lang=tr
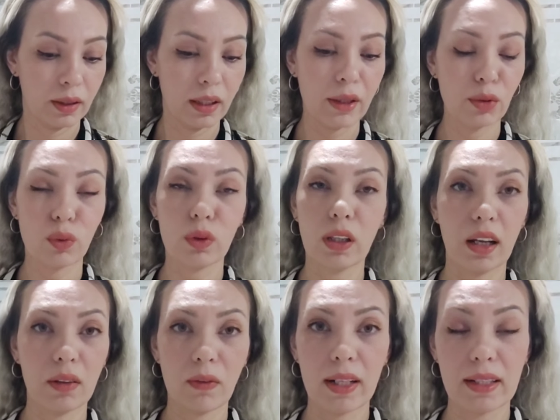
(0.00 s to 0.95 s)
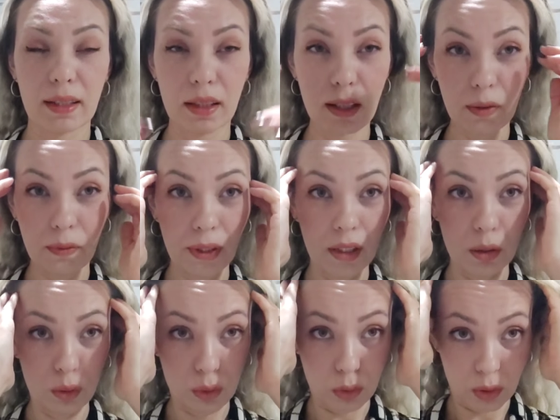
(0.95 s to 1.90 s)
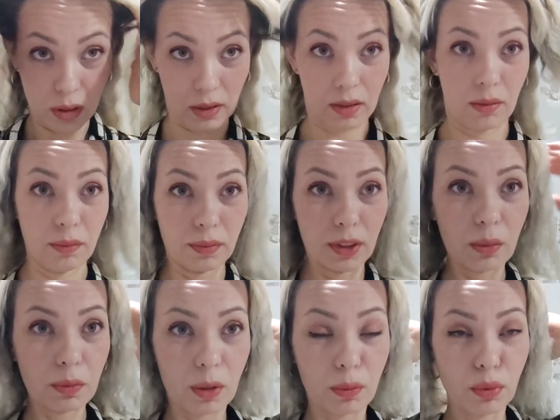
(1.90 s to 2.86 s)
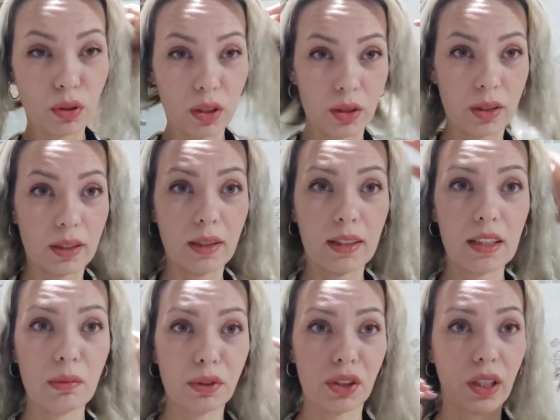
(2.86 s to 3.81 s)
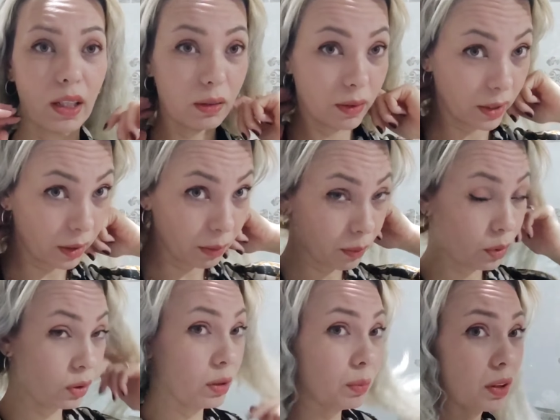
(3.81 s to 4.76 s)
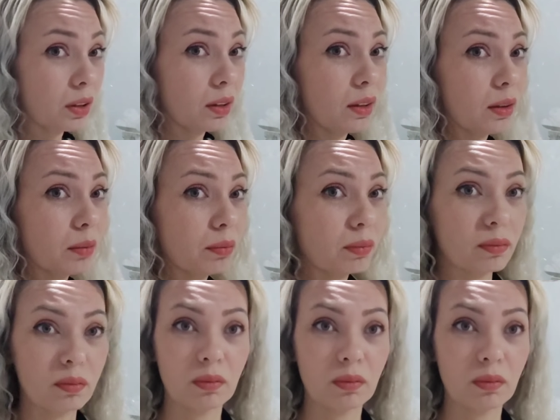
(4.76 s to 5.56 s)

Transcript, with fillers: Sadece olan varsa da fikir olsun istedim. Şimdi bu saçlara nasıl bir şekil verelim? Böyle mi gidelim?